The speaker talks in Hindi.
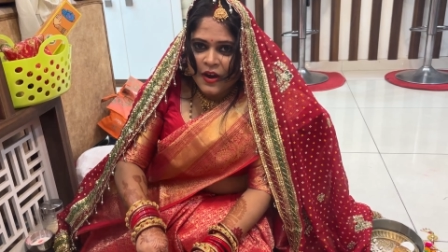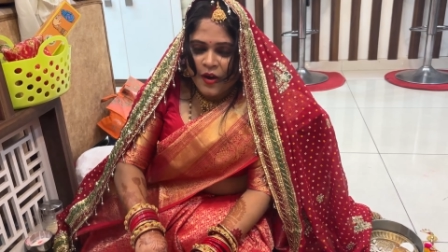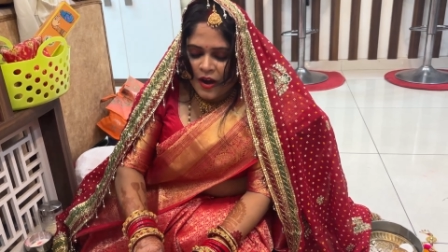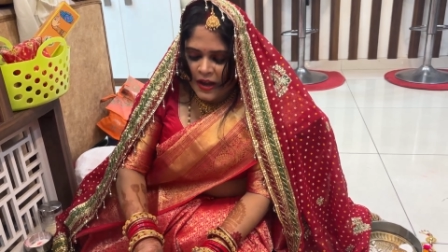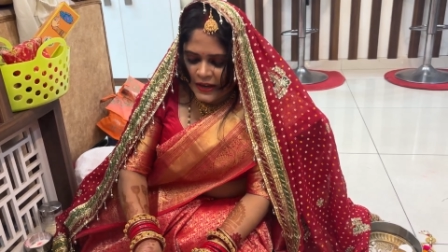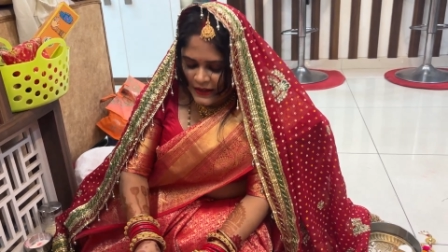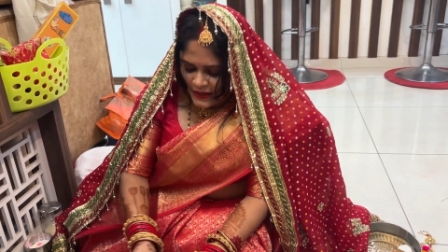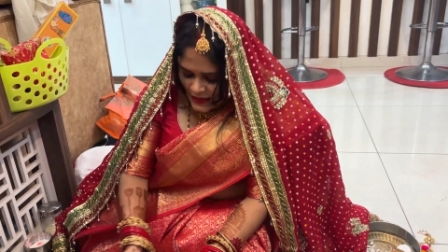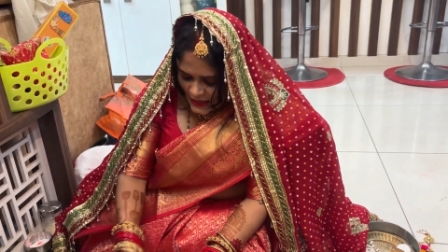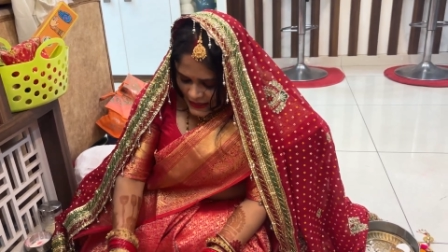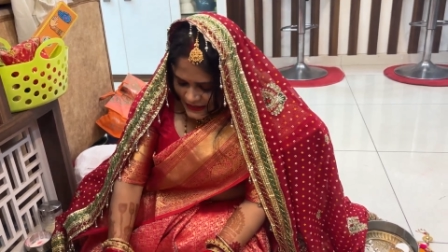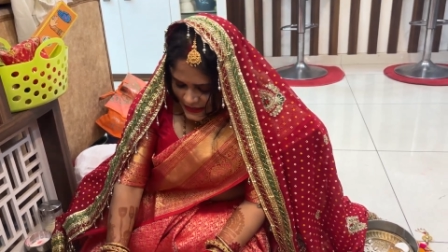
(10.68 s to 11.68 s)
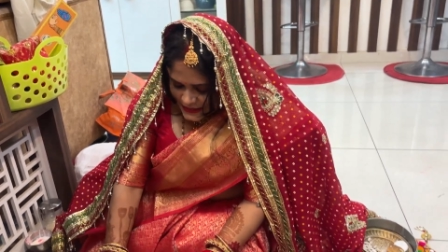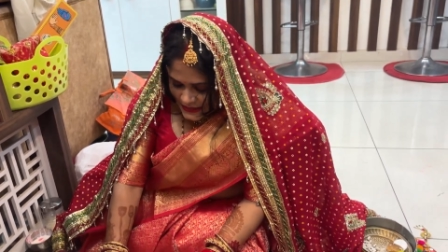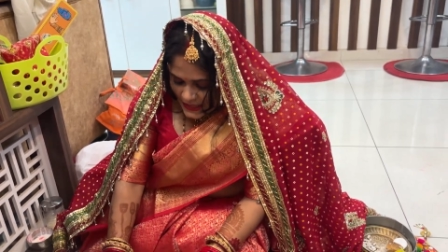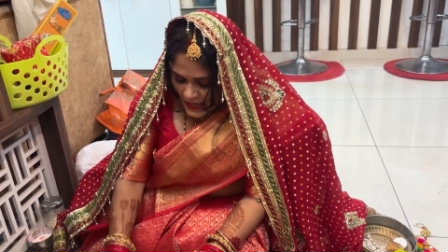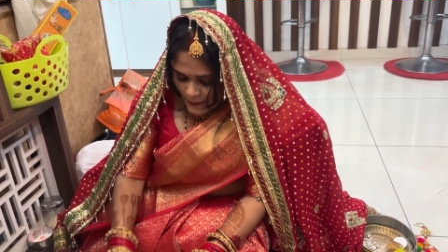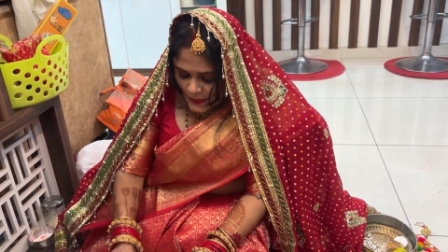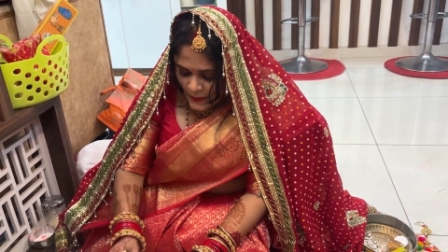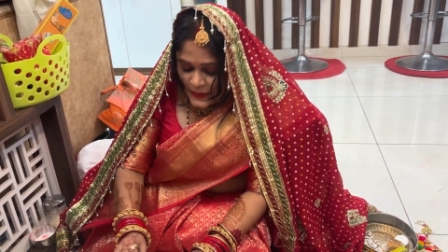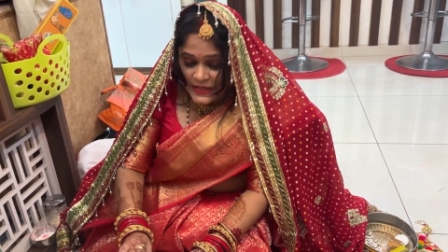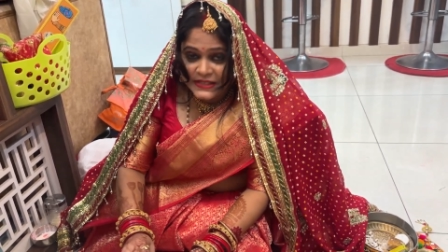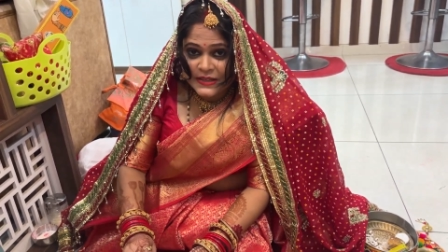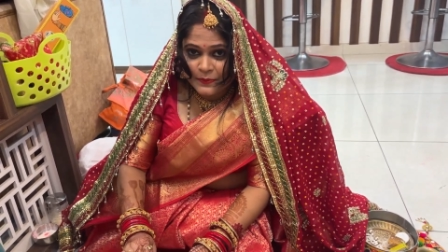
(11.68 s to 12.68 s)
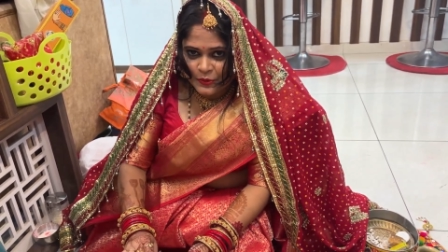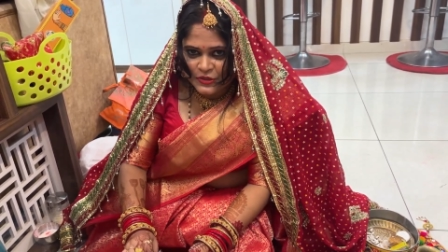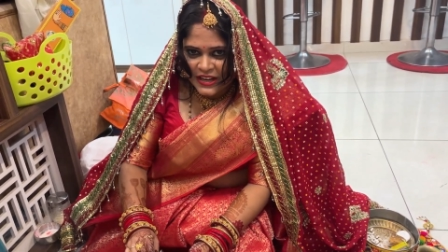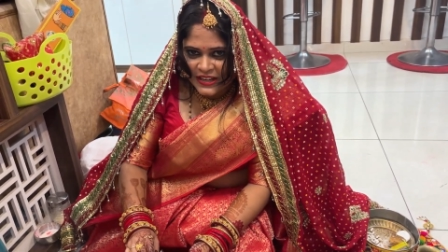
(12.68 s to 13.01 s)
और अच्छे से यहाँ पे मन से पूजा